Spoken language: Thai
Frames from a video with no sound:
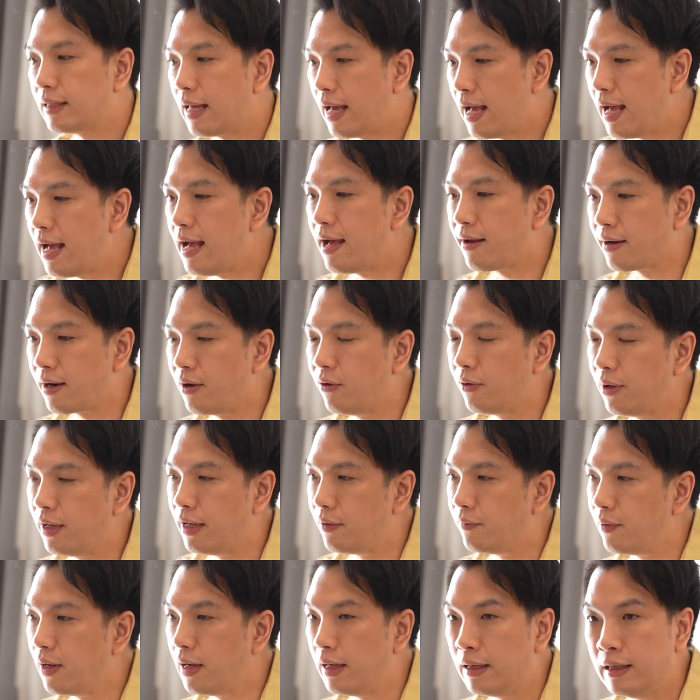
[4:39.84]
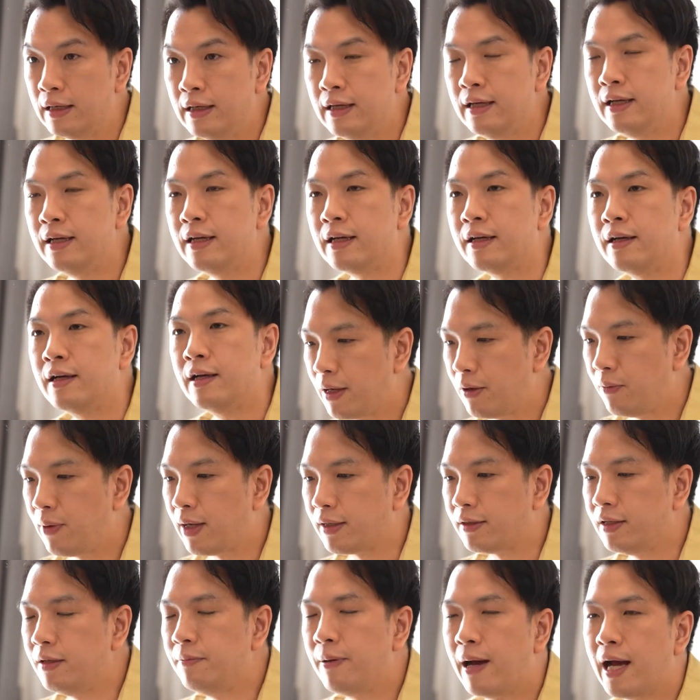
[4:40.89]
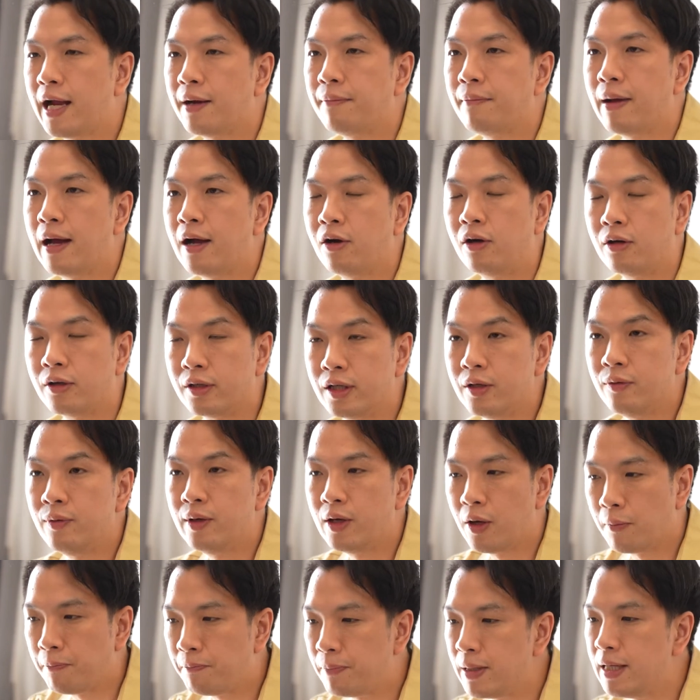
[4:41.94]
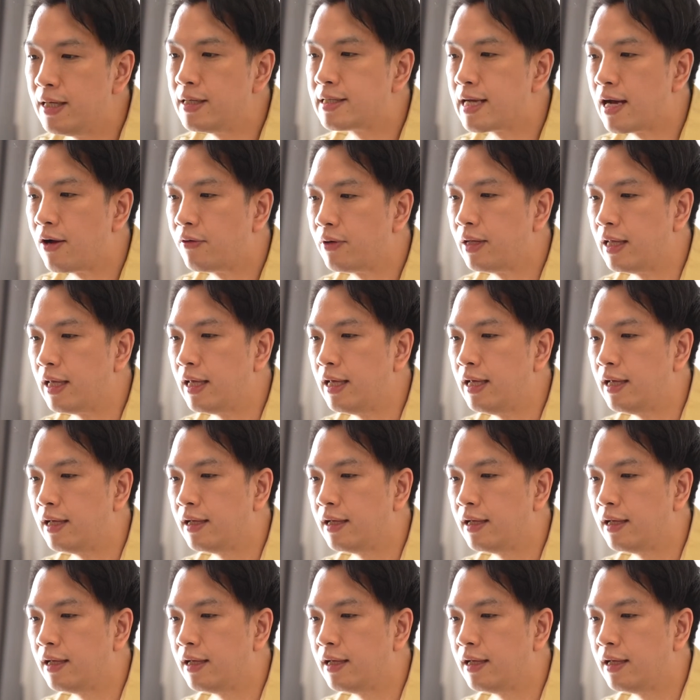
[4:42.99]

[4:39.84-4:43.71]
ถ้าเราเห็นว่าเออ ประวัติที่ผ่านมาของ Developer เจ้านี้